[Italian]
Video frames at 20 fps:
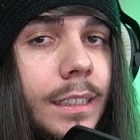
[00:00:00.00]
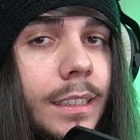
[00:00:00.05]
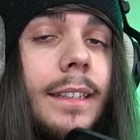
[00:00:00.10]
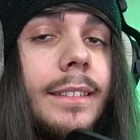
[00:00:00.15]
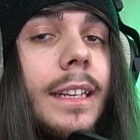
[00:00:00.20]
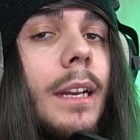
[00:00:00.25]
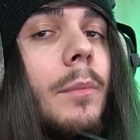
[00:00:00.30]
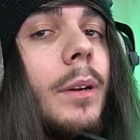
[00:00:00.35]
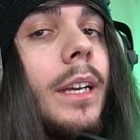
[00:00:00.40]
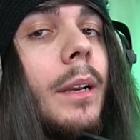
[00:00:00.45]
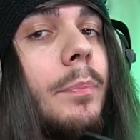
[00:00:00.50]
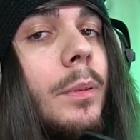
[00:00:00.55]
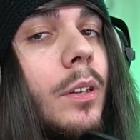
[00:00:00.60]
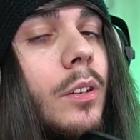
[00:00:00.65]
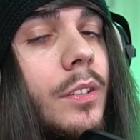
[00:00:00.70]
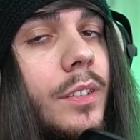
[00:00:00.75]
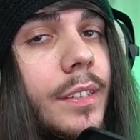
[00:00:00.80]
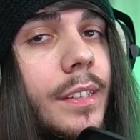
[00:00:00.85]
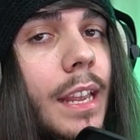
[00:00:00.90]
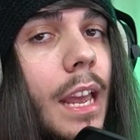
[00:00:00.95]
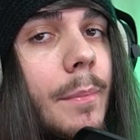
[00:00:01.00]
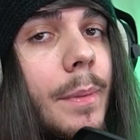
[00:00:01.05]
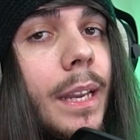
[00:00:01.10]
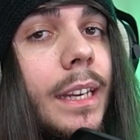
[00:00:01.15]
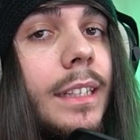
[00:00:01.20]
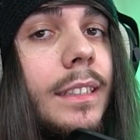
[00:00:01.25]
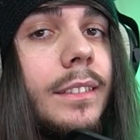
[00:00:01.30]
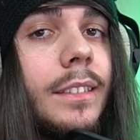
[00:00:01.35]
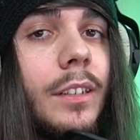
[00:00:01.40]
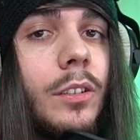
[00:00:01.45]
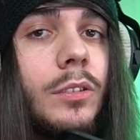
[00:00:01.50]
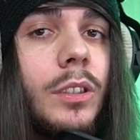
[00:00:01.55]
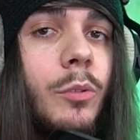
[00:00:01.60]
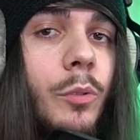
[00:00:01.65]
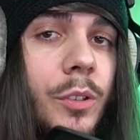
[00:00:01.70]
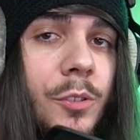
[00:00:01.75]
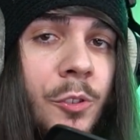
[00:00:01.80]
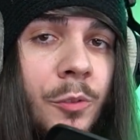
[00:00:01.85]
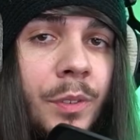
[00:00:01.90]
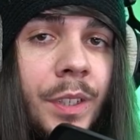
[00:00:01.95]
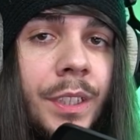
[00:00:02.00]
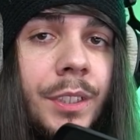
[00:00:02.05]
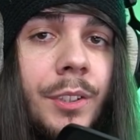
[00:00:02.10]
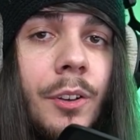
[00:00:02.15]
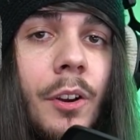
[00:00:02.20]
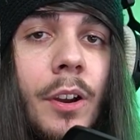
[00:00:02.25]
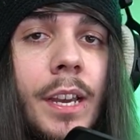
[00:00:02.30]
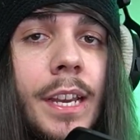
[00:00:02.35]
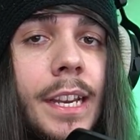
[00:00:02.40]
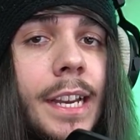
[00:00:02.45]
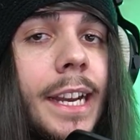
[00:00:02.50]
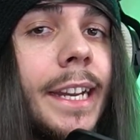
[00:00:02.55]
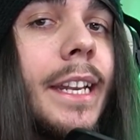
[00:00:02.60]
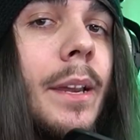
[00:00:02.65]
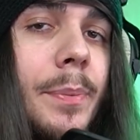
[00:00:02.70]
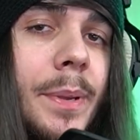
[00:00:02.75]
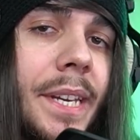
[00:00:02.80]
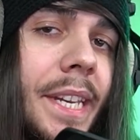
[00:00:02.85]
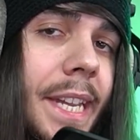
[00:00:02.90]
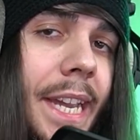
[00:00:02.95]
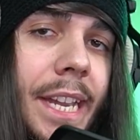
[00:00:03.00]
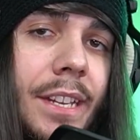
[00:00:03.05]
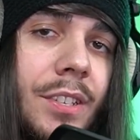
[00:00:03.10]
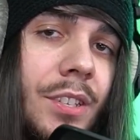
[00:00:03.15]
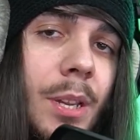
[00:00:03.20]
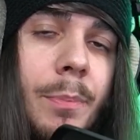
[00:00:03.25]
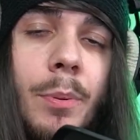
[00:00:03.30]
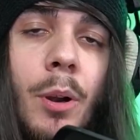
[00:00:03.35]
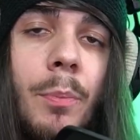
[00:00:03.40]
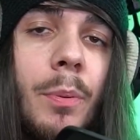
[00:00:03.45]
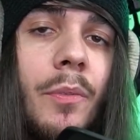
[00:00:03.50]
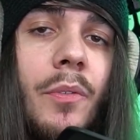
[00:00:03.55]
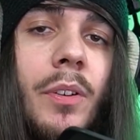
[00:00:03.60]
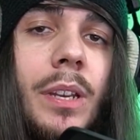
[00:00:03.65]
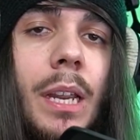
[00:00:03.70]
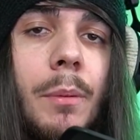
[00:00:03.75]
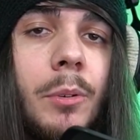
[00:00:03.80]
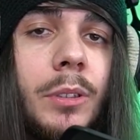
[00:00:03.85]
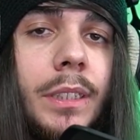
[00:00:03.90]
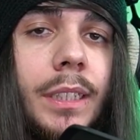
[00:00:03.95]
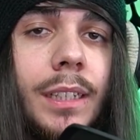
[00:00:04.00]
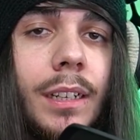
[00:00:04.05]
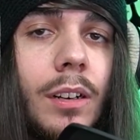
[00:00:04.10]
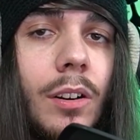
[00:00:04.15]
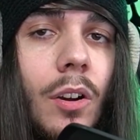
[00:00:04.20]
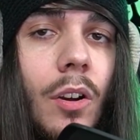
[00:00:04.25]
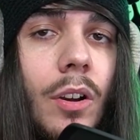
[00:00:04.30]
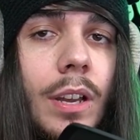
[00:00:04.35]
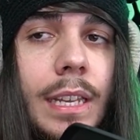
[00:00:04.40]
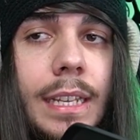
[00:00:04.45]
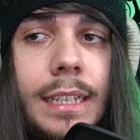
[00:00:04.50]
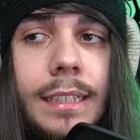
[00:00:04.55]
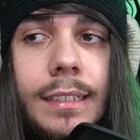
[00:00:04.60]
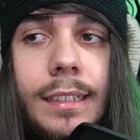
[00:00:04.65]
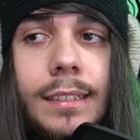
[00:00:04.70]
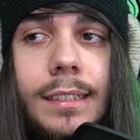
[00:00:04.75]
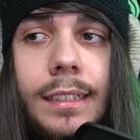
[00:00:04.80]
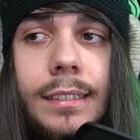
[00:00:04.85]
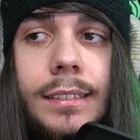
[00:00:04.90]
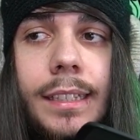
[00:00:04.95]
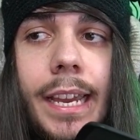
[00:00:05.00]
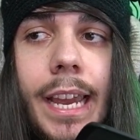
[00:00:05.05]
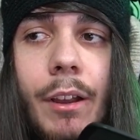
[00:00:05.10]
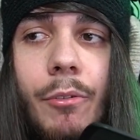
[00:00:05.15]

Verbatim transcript: E andremo a capirlo insieme all'interno di questo video, anche perché, se proprio vogliamo dirlo, 60